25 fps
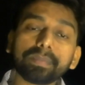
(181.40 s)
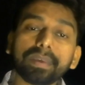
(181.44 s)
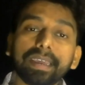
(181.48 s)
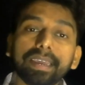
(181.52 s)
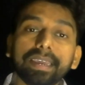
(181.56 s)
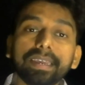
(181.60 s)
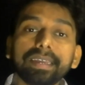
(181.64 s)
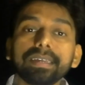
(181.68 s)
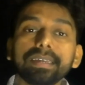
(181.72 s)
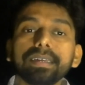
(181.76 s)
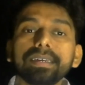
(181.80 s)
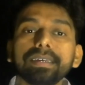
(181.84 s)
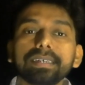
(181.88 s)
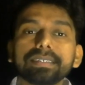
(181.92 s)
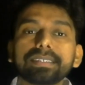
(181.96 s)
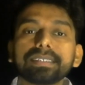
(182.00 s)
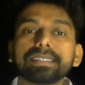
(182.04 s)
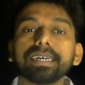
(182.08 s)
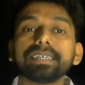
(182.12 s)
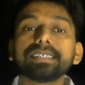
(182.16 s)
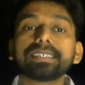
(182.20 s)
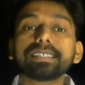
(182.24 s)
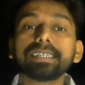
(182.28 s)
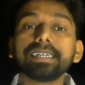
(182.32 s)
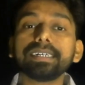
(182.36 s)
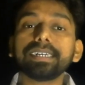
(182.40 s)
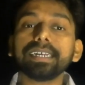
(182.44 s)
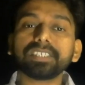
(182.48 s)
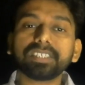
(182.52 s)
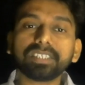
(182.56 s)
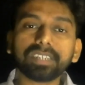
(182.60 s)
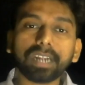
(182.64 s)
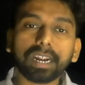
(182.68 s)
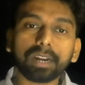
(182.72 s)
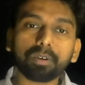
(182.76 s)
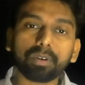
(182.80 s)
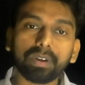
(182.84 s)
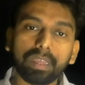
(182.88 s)
में है इसका स्किल टेस्ट
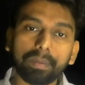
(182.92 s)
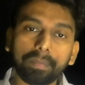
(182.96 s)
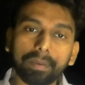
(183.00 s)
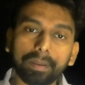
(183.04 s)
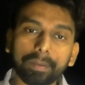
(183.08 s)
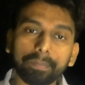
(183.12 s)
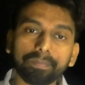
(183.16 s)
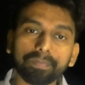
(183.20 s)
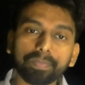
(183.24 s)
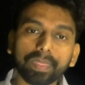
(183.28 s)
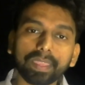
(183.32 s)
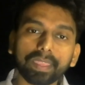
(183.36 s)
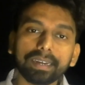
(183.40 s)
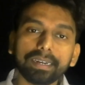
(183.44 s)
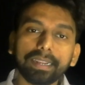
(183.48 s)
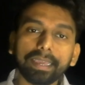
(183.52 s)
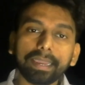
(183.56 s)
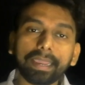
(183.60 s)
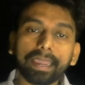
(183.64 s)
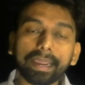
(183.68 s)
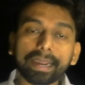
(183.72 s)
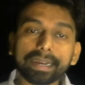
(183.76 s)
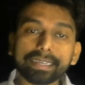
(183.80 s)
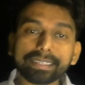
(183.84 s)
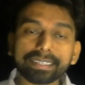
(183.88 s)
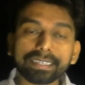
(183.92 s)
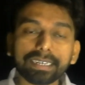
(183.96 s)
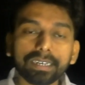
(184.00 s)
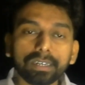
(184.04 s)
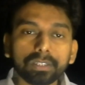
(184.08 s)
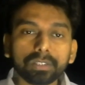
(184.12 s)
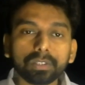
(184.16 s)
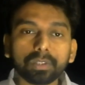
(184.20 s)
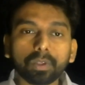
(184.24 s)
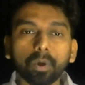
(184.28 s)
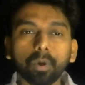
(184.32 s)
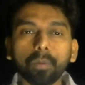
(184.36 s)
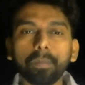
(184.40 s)
स्टार्ट होने में ठीक है गाइज
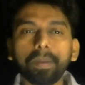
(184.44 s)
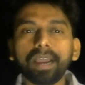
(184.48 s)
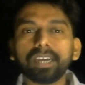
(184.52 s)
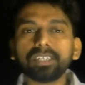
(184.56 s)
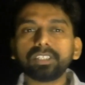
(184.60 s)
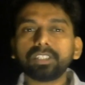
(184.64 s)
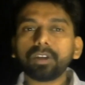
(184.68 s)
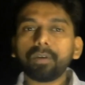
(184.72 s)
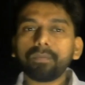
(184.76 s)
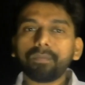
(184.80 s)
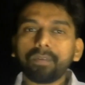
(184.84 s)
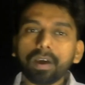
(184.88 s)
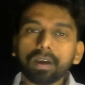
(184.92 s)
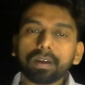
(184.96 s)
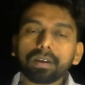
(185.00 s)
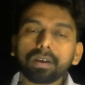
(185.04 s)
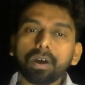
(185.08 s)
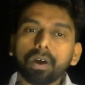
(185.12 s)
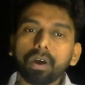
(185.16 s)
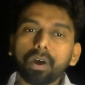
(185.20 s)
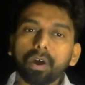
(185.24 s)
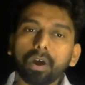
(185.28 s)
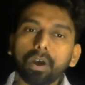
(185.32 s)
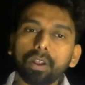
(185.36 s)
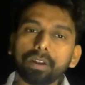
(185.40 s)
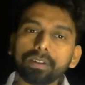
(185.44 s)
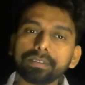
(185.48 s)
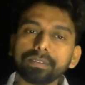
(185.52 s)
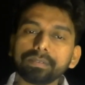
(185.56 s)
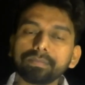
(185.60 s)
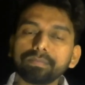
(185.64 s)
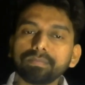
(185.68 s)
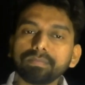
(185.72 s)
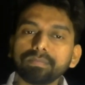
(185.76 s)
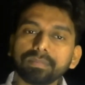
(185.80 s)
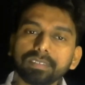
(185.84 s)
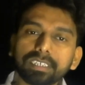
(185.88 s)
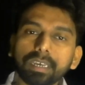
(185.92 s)
तो बेस्ट ऑफ लक ऑल
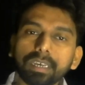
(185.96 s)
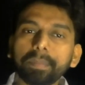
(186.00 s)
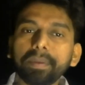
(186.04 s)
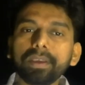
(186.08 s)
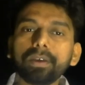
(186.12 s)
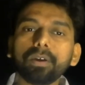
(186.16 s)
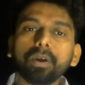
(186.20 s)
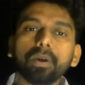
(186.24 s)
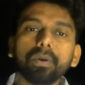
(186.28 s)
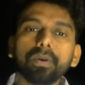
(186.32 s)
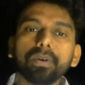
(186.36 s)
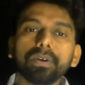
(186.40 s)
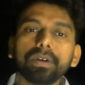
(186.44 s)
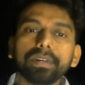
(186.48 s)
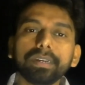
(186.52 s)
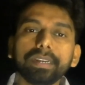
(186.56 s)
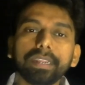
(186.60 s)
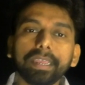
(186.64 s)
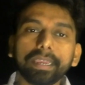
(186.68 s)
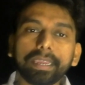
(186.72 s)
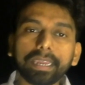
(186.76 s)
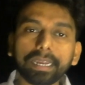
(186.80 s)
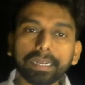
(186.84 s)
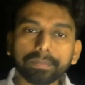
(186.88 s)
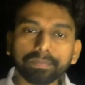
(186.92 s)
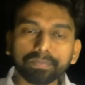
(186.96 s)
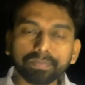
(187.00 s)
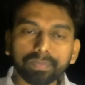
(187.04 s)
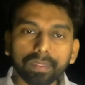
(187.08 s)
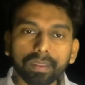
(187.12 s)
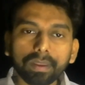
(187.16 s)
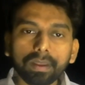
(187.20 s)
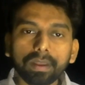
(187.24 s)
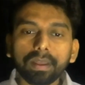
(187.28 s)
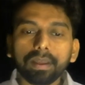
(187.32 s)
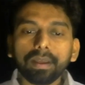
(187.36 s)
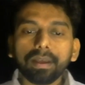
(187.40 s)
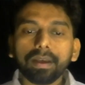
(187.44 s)
सभी को ठीक है
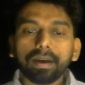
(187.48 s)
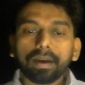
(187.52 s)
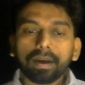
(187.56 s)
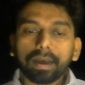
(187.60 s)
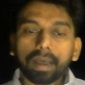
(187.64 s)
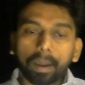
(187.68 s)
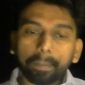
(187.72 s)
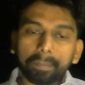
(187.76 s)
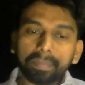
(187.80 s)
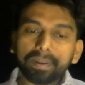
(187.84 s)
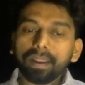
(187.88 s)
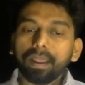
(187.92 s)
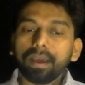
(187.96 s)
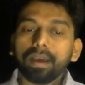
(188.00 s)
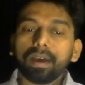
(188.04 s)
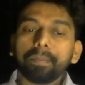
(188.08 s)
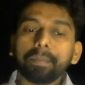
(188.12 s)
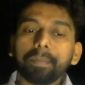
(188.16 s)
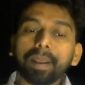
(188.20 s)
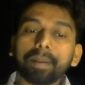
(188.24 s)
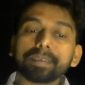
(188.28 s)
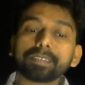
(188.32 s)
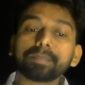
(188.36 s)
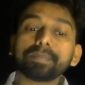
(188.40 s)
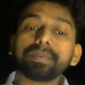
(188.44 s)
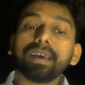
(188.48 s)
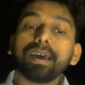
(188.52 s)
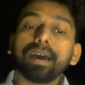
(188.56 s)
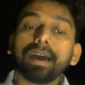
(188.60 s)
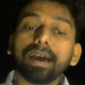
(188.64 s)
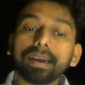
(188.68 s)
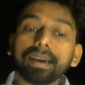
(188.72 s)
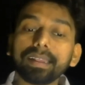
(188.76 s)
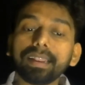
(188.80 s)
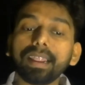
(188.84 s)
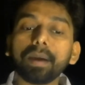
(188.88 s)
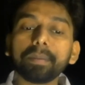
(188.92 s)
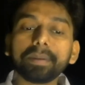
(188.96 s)
अब हमारे पास में
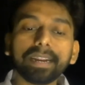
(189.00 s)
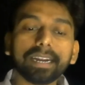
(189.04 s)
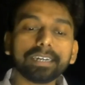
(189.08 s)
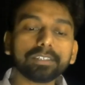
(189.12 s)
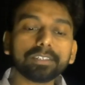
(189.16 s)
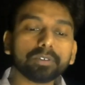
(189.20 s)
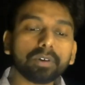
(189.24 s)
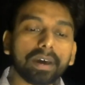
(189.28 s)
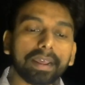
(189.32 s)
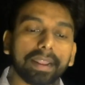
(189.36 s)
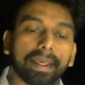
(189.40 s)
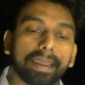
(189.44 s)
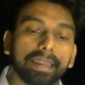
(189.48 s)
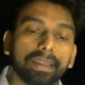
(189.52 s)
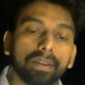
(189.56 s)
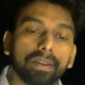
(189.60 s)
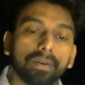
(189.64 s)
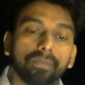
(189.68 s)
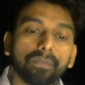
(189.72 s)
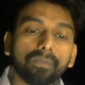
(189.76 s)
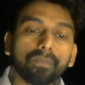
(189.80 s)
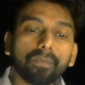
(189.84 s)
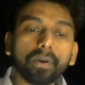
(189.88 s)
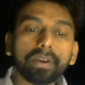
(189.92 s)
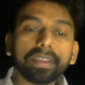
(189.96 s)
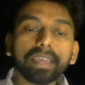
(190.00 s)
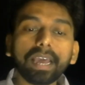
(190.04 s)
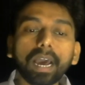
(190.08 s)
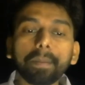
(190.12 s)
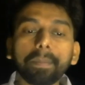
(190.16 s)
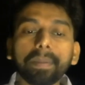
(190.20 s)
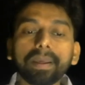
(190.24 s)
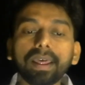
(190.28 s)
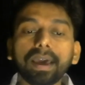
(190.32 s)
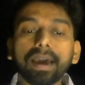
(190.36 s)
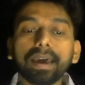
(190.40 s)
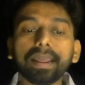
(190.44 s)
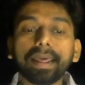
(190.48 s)
अगला अपडेट जो आ रहा है वो यहां
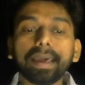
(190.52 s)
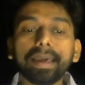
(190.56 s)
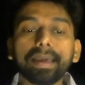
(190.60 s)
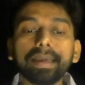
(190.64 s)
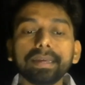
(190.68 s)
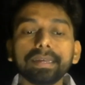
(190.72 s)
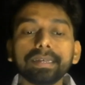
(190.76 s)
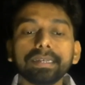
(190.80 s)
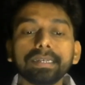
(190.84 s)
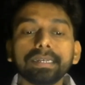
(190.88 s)
पर आ रहा है